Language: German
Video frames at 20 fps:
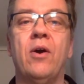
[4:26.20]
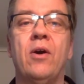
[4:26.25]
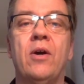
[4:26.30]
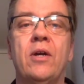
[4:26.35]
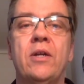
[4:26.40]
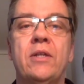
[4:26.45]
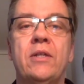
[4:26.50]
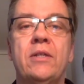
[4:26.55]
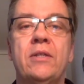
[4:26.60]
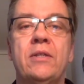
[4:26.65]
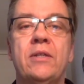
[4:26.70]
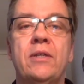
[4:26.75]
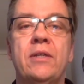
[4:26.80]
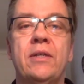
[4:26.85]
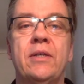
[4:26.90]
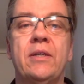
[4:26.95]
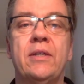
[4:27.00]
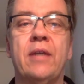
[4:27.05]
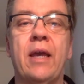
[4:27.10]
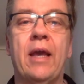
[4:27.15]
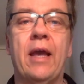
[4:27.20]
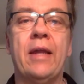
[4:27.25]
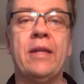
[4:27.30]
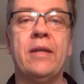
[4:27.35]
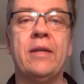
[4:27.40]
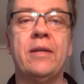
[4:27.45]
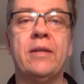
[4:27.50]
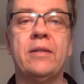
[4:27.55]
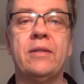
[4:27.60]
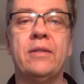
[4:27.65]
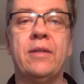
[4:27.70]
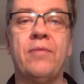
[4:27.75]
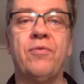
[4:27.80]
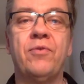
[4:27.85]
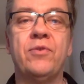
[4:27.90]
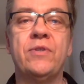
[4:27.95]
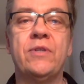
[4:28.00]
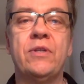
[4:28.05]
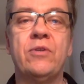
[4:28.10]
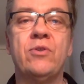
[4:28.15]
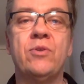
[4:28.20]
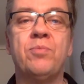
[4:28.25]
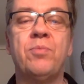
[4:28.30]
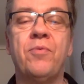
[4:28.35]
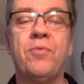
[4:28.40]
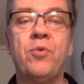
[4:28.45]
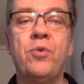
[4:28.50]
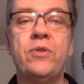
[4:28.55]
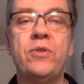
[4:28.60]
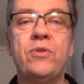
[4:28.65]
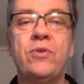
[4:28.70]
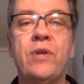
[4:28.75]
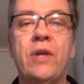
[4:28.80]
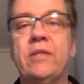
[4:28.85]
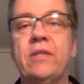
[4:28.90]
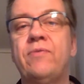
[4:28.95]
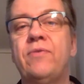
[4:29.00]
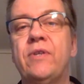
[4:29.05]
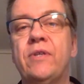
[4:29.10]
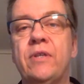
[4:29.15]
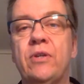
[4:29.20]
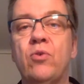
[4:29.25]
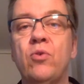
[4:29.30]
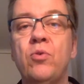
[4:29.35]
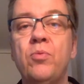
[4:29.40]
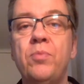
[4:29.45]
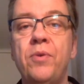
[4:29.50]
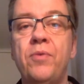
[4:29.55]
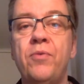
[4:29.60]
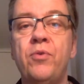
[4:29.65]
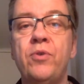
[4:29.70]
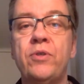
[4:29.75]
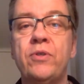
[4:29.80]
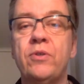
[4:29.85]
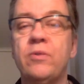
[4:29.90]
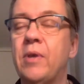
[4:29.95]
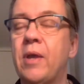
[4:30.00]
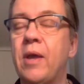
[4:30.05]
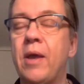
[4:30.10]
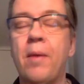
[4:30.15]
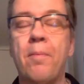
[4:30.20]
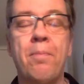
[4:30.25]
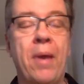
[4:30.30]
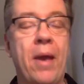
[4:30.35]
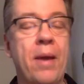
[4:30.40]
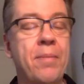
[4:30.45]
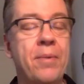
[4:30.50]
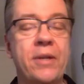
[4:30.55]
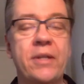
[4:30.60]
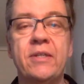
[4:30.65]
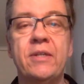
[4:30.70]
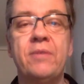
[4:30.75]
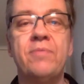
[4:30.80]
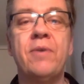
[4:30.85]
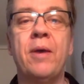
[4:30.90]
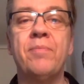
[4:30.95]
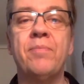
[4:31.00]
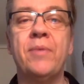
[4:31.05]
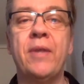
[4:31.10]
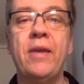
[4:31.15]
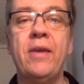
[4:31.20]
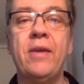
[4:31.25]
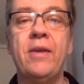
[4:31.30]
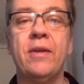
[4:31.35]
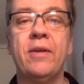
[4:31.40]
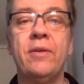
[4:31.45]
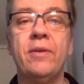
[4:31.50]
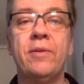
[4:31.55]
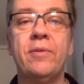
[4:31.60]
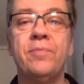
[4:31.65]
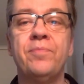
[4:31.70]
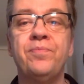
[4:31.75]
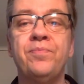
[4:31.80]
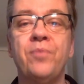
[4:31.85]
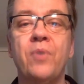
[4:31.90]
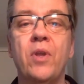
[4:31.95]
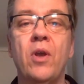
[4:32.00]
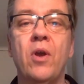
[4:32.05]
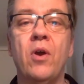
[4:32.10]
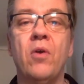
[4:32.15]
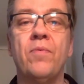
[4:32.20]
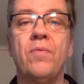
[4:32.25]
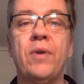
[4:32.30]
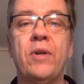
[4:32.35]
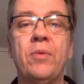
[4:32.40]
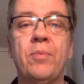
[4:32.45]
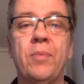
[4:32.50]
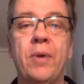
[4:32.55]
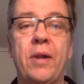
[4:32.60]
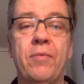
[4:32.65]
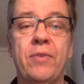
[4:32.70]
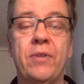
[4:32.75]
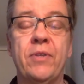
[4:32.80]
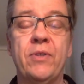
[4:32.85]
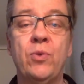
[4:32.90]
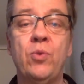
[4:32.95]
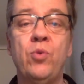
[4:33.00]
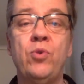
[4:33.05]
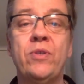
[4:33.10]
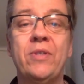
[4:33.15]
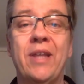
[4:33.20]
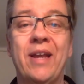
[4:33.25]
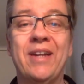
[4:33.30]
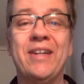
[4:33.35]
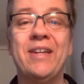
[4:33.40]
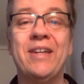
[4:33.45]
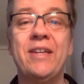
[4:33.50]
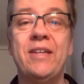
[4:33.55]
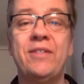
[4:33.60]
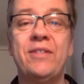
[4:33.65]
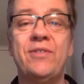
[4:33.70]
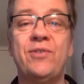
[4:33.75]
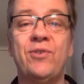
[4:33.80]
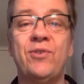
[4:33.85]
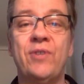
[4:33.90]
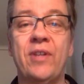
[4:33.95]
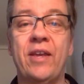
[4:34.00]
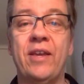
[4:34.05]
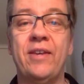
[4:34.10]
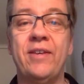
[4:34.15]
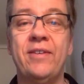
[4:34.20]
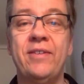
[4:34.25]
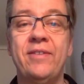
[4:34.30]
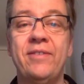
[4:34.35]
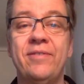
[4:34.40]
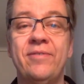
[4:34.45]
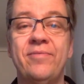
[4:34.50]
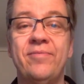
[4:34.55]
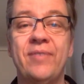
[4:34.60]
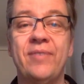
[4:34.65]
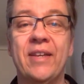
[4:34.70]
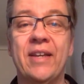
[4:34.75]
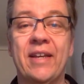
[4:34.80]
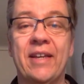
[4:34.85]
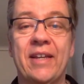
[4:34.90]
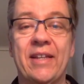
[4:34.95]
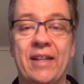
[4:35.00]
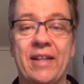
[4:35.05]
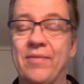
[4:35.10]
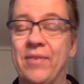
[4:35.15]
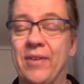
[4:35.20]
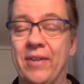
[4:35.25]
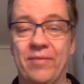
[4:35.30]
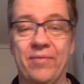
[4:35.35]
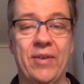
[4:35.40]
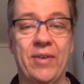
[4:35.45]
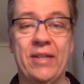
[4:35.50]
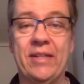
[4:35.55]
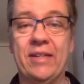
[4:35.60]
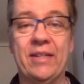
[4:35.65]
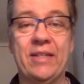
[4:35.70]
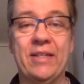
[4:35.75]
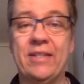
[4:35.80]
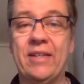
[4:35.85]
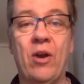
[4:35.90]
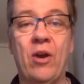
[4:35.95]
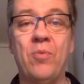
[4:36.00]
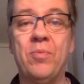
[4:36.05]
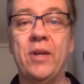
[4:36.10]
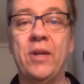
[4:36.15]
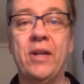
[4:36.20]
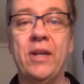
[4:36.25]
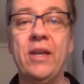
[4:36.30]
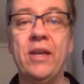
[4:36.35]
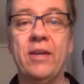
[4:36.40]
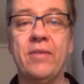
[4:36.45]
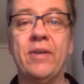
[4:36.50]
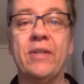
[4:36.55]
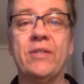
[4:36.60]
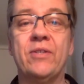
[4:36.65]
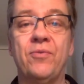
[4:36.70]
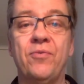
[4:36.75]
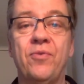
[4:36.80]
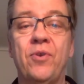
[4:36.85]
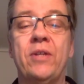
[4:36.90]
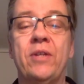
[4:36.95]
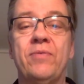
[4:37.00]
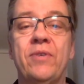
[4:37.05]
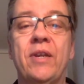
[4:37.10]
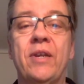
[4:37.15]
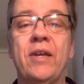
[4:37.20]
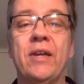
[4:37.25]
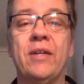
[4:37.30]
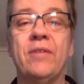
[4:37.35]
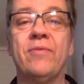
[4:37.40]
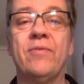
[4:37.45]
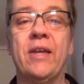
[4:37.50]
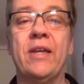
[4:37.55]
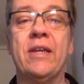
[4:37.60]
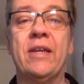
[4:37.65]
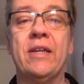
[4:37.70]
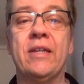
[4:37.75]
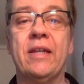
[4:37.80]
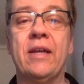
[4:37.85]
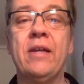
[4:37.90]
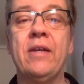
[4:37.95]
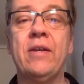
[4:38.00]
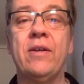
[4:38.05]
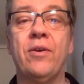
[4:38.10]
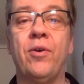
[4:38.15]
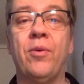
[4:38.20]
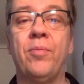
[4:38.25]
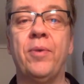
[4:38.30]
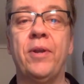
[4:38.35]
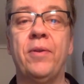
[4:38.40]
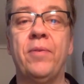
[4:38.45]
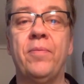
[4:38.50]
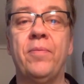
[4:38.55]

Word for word: Und äh, einige davon sind uns bewusst und ganz viele sind unbewusst. Und permanent sind wir am Denken. Und wenn du mal versuchst, an nichts zu denken, dann wird dir das kaum gelingen, weil sofort wieder irgendwelche Gedanken kommen.